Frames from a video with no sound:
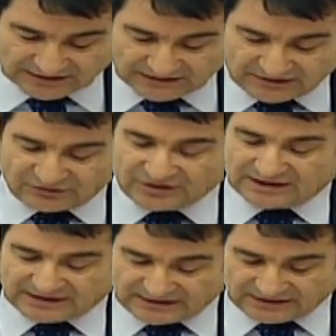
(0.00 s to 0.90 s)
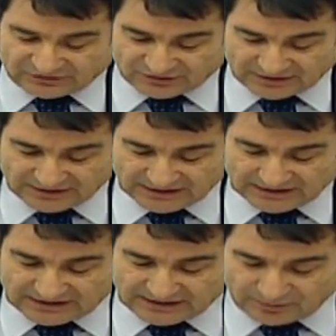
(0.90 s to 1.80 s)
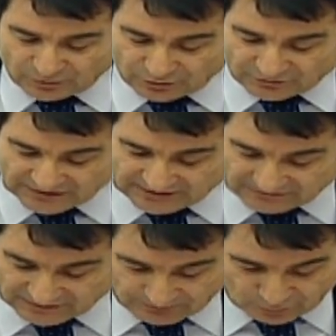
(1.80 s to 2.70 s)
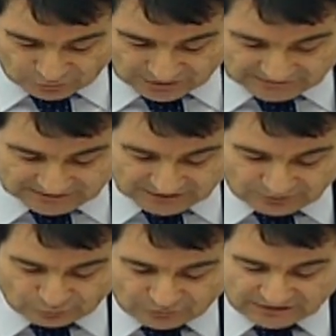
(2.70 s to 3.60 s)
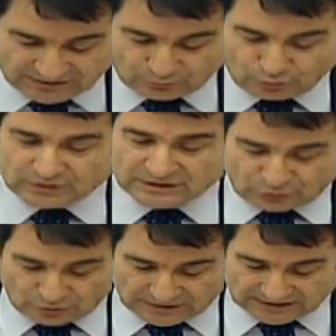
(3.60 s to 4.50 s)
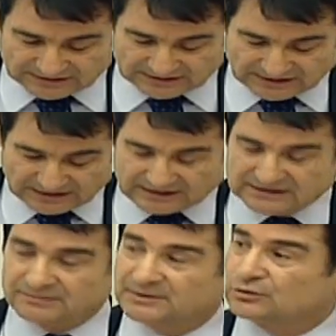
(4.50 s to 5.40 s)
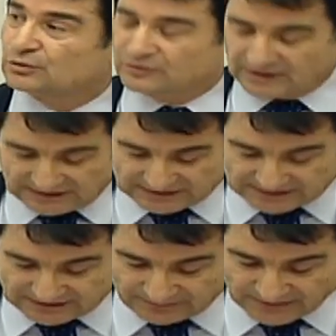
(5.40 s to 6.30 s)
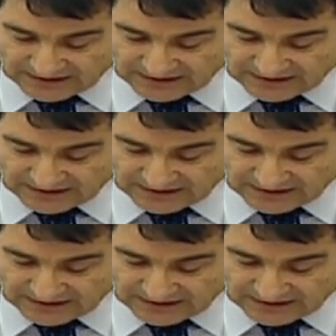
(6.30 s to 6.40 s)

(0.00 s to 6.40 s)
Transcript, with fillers: iş yerleri için 2018 yılı brüt asgari ücretin 3 katı olan 6090 lira,